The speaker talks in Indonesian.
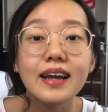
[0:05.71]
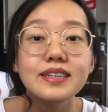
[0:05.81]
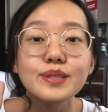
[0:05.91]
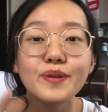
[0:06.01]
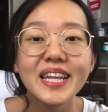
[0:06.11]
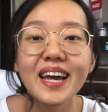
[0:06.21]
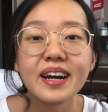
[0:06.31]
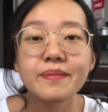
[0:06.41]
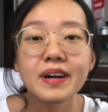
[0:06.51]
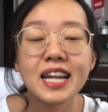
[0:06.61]
Hai semuanya,
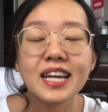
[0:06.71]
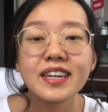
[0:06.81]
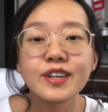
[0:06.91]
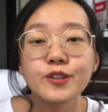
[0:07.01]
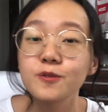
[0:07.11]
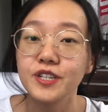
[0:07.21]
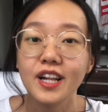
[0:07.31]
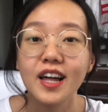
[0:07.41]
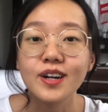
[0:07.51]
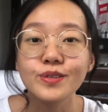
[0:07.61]
kembali lagi ke YouTube
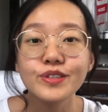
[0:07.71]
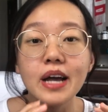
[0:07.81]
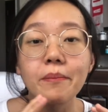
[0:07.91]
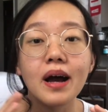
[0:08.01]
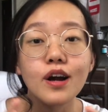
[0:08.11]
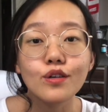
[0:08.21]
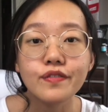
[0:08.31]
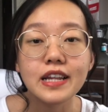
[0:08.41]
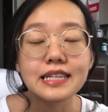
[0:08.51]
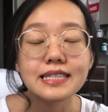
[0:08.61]
channel aku. Nama aku
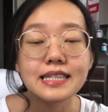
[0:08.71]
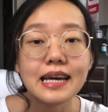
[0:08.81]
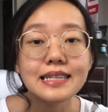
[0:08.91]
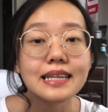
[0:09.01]
Felicia.